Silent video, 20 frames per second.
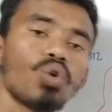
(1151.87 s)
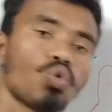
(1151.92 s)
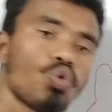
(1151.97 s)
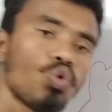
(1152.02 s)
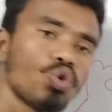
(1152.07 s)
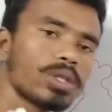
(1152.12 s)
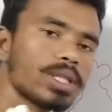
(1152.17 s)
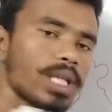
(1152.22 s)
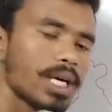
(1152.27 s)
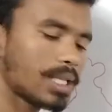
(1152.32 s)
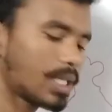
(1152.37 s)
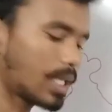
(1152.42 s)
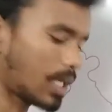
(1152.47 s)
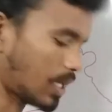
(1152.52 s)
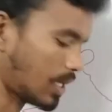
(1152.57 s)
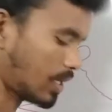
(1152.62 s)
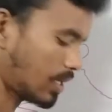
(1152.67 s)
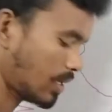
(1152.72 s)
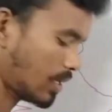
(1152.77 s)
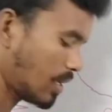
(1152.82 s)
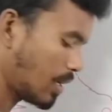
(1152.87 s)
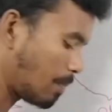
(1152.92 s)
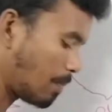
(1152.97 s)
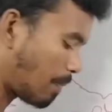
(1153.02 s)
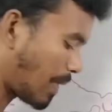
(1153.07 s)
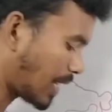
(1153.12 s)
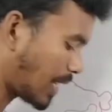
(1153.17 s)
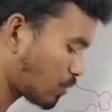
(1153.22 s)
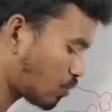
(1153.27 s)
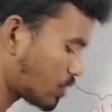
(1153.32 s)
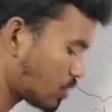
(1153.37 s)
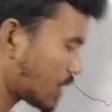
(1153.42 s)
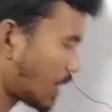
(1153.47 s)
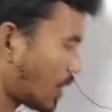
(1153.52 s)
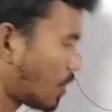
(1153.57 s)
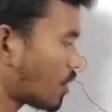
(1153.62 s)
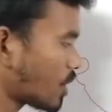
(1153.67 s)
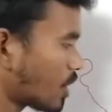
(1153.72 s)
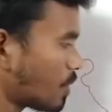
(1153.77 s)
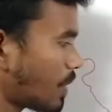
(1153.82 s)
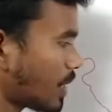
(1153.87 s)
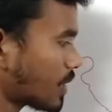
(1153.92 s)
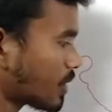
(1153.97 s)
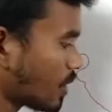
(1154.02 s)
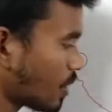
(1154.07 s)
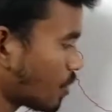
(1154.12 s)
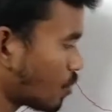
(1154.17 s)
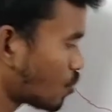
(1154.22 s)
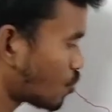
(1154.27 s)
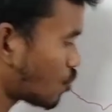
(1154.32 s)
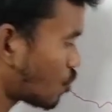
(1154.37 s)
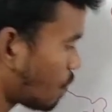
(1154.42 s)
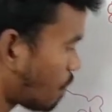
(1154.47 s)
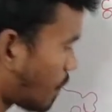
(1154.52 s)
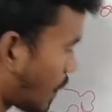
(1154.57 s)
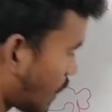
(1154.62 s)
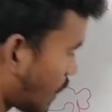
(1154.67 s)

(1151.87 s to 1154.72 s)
कुत्ता था पालतू जानवर की बात करें दोस्तों